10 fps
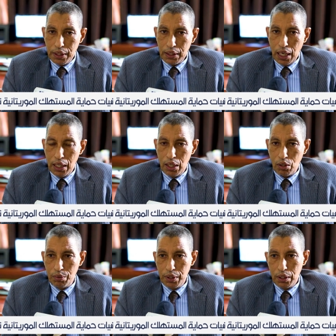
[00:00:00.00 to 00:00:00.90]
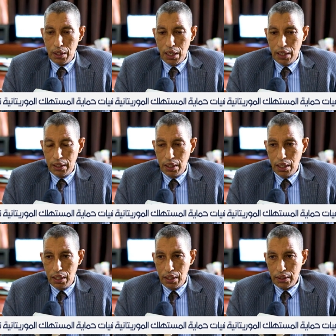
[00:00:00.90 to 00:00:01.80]
تتعلق بهذه
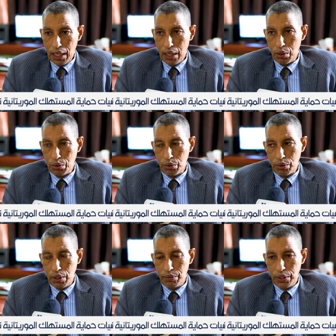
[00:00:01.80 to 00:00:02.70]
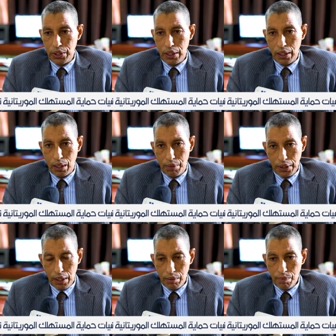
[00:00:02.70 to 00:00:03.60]
الأسعار خصوصا في شهر
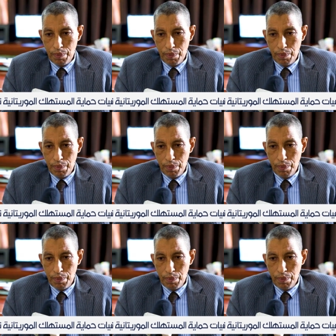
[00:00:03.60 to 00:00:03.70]
رمضان